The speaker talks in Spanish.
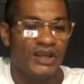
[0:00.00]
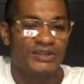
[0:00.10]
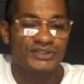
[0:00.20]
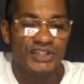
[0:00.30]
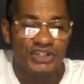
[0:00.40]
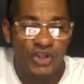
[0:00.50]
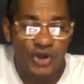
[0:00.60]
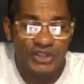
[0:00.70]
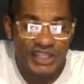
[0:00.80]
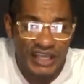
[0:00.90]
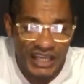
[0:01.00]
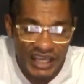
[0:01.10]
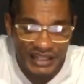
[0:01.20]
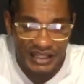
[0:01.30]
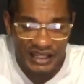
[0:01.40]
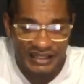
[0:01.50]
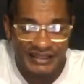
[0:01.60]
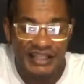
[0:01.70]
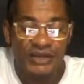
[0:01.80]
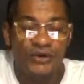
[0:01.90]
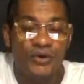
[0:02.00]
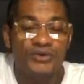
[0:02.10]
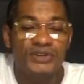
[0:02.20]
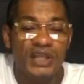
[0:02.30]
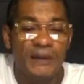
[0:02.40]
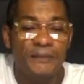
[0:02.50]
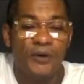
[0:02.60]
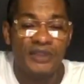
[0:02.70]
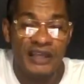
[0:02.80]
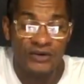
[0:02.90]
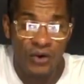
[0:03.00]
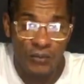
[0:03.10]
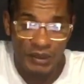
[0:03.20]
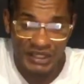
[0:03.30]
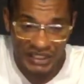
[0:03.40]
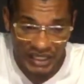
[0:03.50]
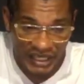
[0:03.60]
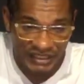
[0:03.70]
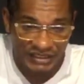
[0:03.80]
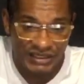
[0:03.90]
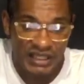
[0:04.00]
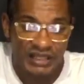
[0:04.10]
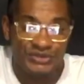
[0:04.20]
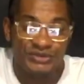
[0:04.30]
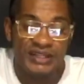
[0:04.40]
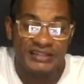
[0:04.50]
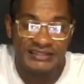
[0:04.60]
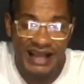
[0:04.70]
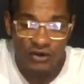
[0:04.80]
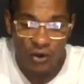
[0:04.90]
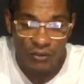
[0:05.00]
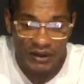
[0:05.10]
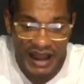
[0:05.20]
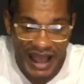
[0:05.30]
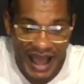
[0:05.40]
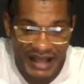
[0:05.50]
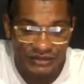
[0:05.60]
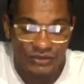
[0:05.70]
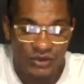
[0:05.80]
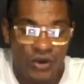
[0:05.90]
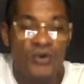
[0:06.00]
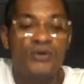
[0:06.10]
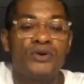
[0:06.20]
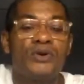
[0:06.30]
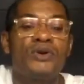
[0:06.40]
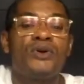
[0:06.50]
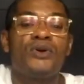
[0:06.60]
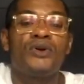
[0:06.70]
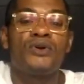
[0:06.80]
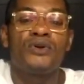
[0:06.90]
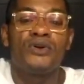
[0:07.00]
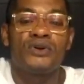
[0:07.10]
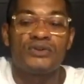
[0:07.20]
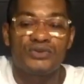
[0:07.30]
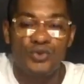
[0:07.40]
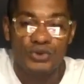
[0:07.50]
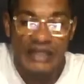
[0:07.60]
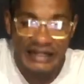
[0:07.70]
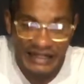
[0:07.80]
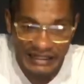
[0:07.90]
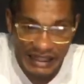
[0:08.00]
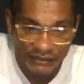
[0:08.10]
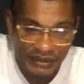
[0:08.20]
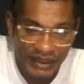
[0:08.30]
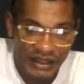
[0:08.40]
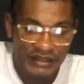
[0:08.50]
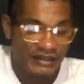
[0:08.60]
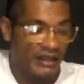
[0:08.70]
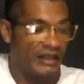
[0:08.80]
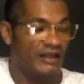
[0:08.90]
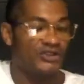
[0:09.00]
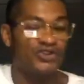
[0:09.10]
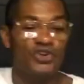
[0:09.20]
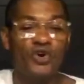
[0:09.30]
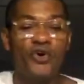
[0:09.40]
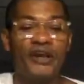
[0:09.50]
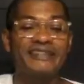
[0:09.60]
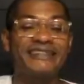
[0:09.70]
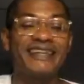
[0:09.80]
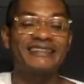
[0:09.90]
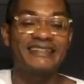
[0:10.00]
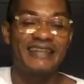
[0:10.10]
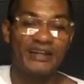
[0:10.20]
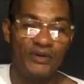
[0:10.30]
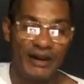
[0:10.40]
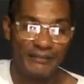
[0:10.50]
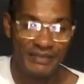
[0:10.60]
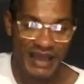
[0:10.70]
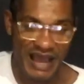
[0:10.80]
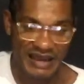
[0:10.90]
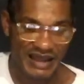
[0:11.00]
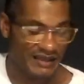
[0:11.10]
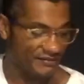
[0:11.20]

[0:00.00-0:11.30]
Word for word: si no tiene ningún tipo de inconveniente, si usted está cobrando su tarjeta verde, no es necesario cambiarla.